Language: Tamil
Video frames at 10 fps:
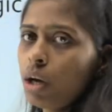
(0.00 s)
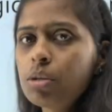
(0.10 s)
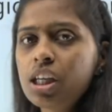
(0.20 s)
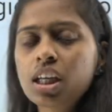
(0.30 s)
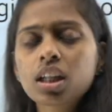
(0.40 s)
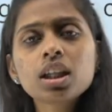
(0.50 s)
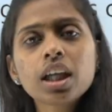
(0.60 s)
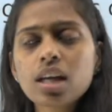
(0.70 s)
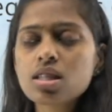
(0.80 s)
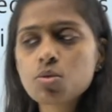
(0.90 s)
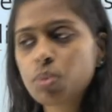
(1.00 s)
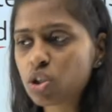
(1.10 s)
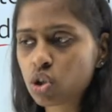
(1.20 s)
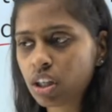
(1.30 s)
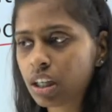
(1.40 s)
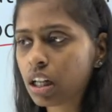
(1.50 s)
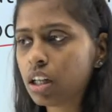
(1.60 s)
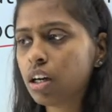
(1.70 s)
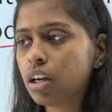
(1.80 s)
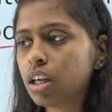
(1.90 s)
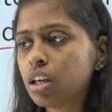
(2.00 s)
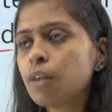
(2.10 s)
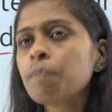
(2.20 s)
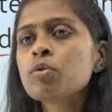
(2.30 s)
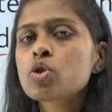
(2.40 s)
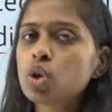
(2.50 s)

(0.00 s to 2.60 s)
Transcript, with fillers: அப்படிங்கிறத தே ஆர் ஜஸ்ட் மென்ஷனிங் இட் கிளியர்லி ஹியர் ஸோ